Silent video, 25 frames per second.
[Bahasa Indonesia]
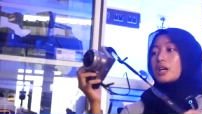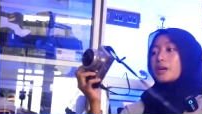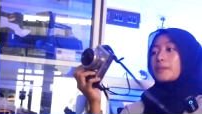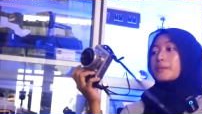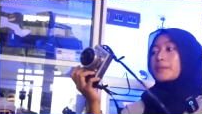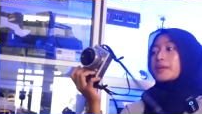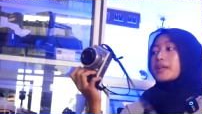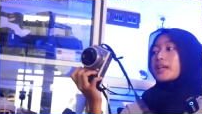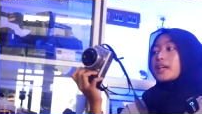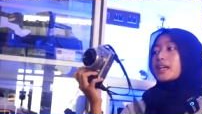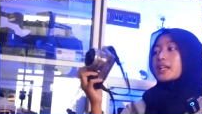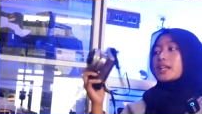
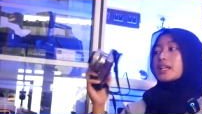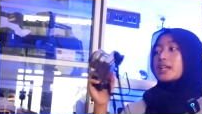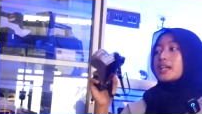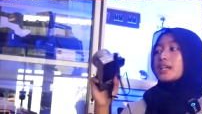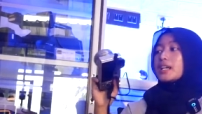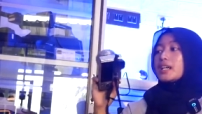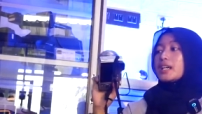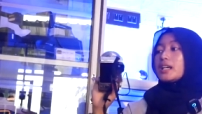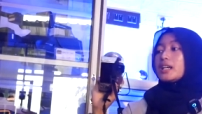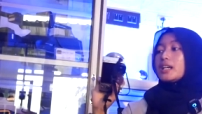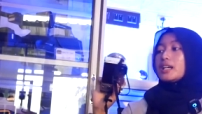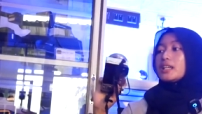
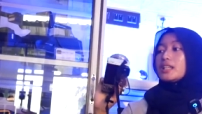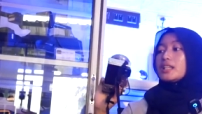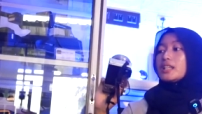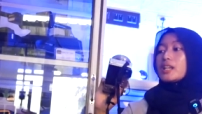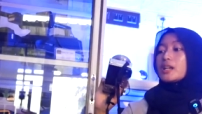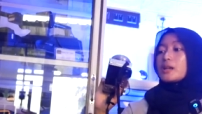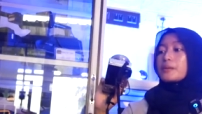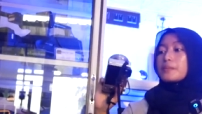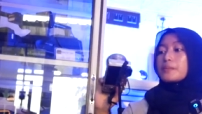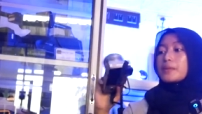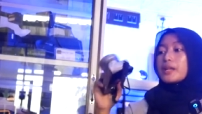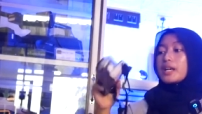kamera
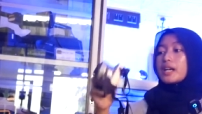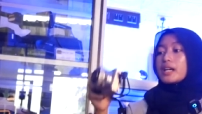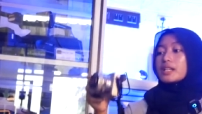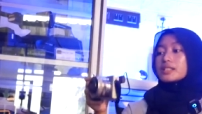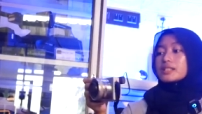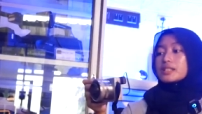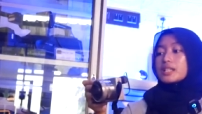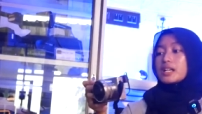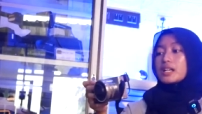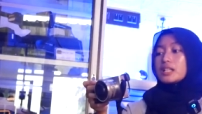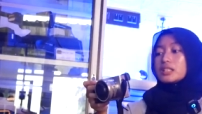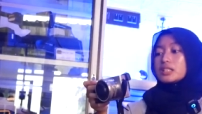yang
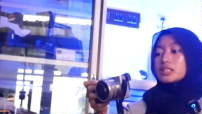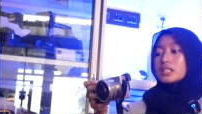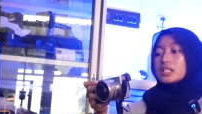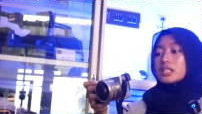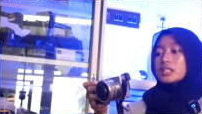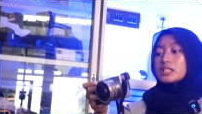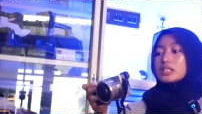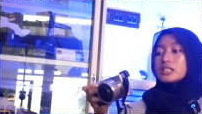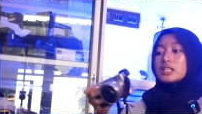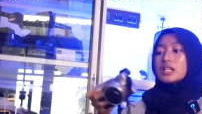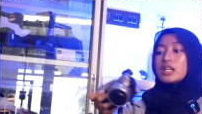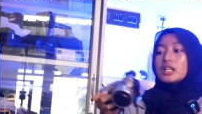
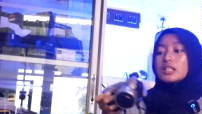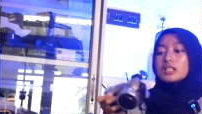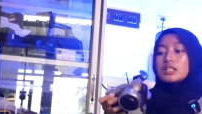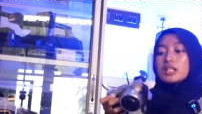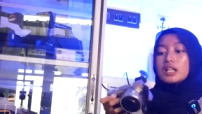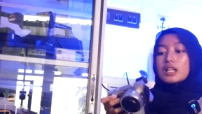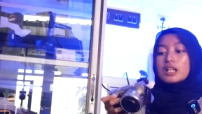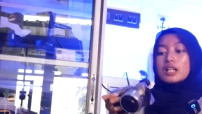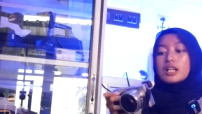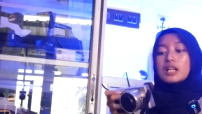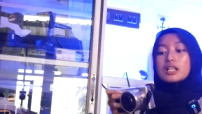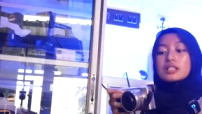biasanya
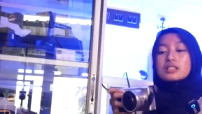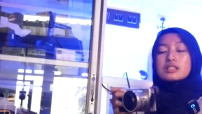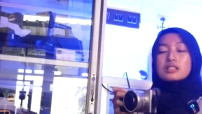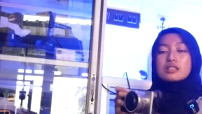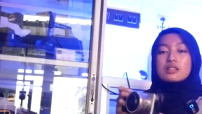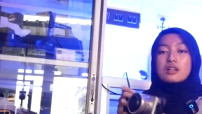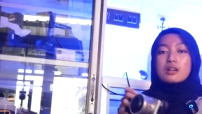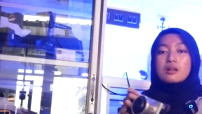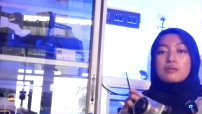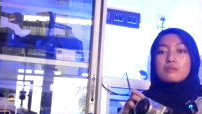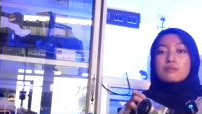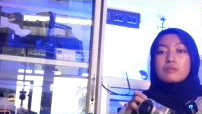diandalkan
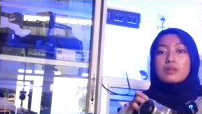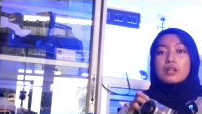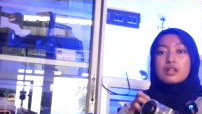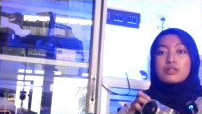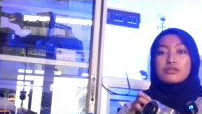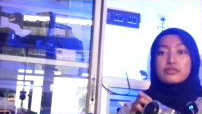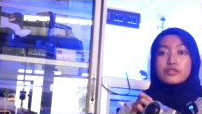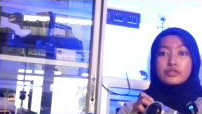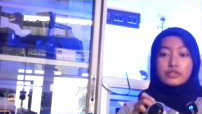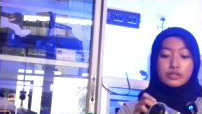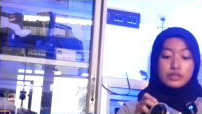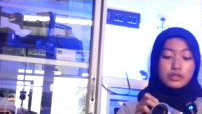
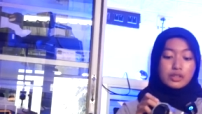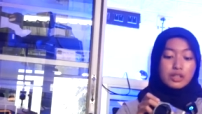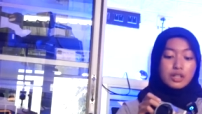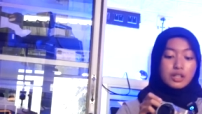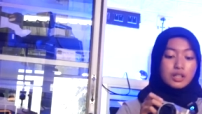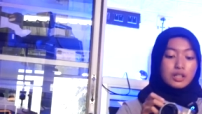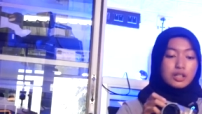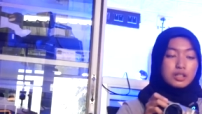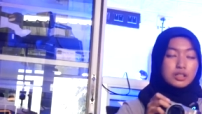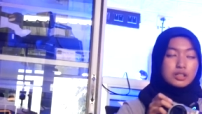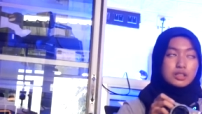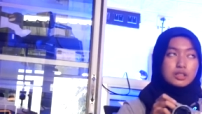sama
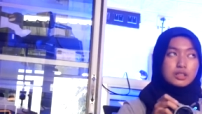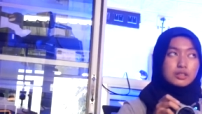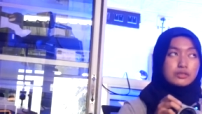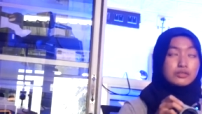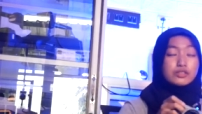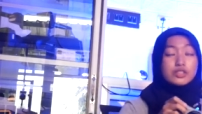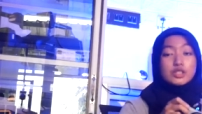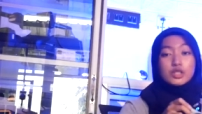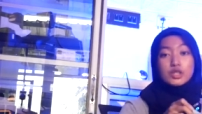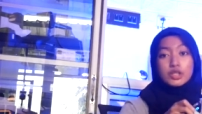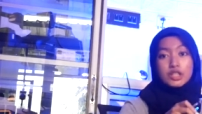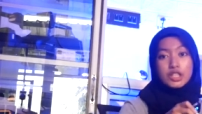fotogra uh,
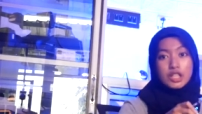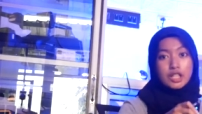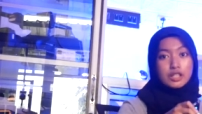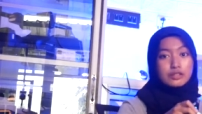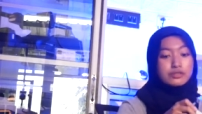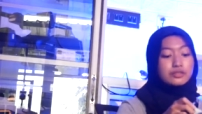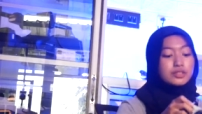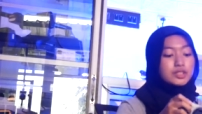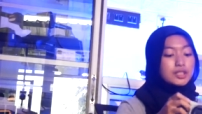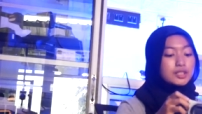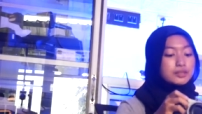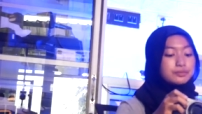
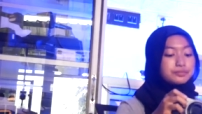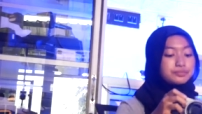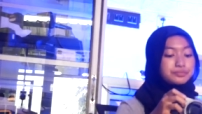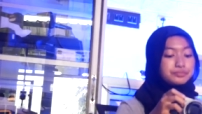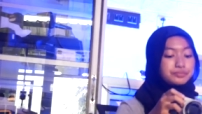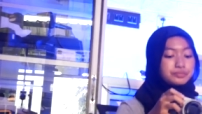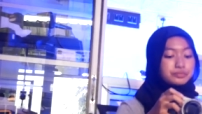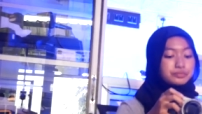videographer